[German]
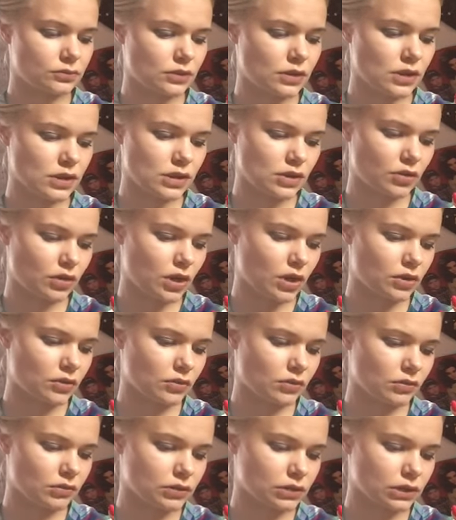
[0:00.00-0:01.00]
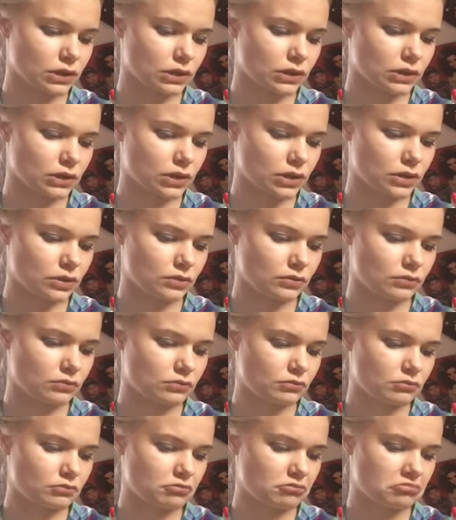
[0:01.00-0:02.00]
Da ist auch Alkohol drin, ja.
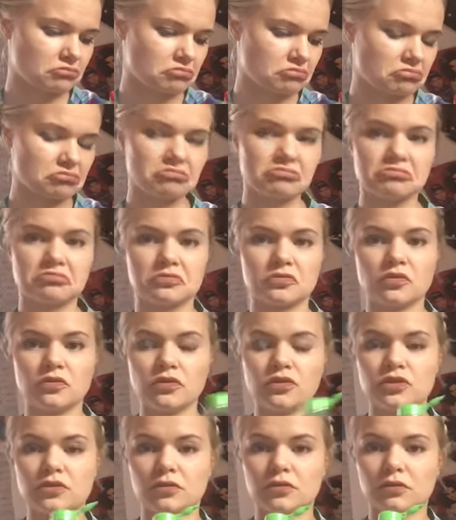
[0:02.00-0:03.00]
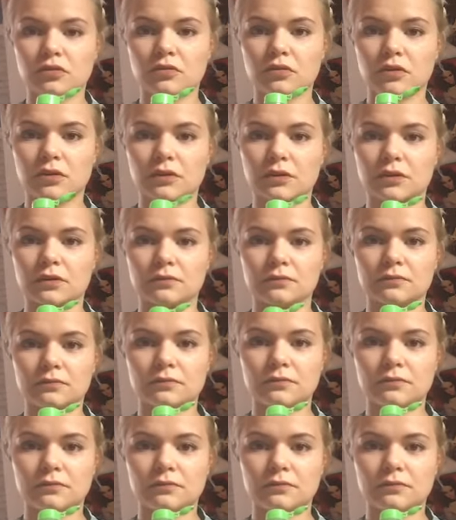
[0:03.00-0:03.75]
Uso und Gurke.